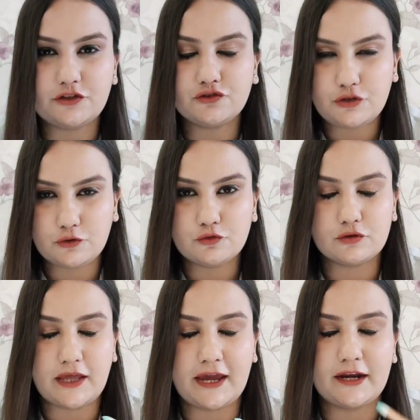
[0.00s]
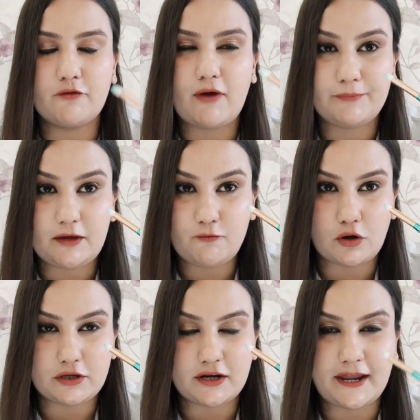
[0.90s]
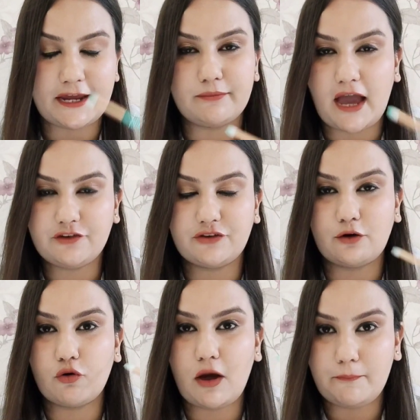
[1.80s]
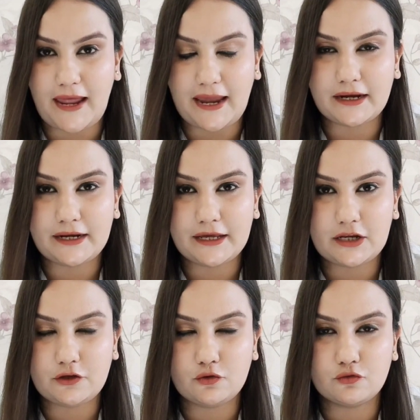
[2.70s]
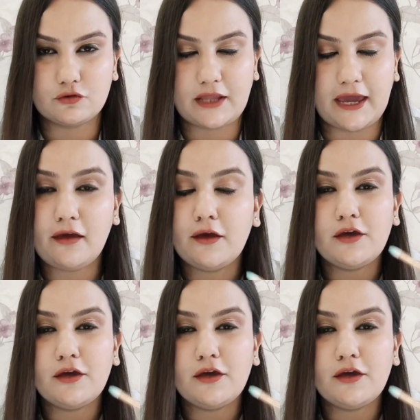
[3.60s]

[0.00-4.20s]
जो यूज़ होता है ना वो आपकी वाटर लाइन में आई शेडो को अप्लाई करने के लिए यूज़ होता है